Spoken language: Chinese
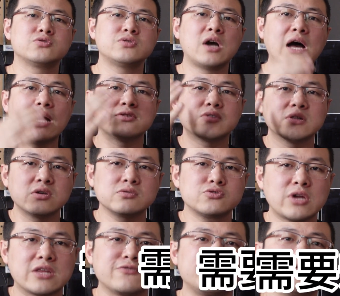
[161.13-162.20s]
需要安装 Node
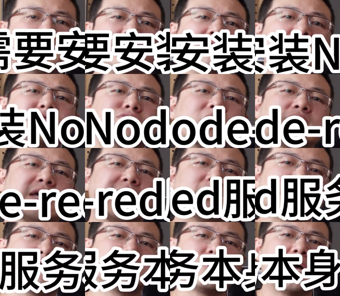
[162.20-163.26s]
Red 服务本身，需要在
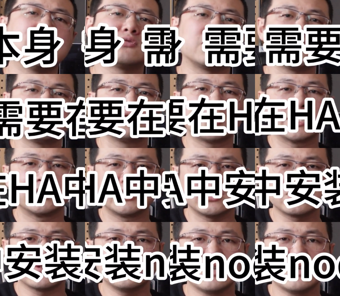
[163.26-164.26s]
HA 中安装 Node Red 集成，